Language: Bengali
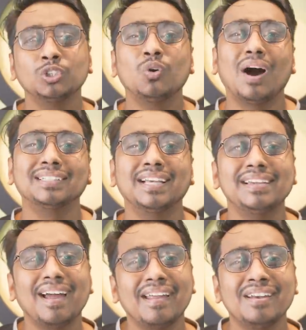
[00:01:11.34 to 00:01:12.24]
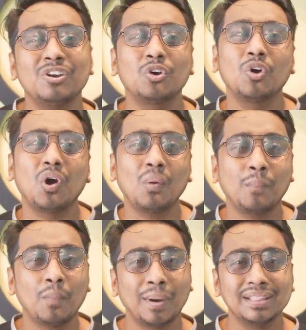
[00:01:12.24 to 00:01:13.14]
সো আজাইরা ইন্ট্রো
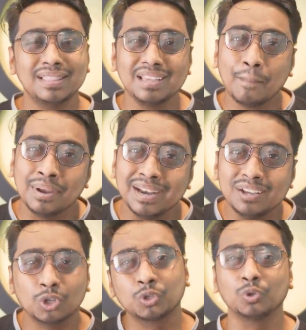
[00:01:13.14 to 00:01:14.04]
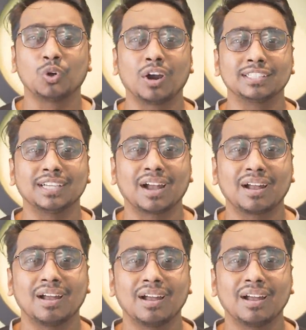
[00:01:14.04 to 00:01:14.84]
গল্প বাদ দিয়ে ভিডিও শুরু করা যাক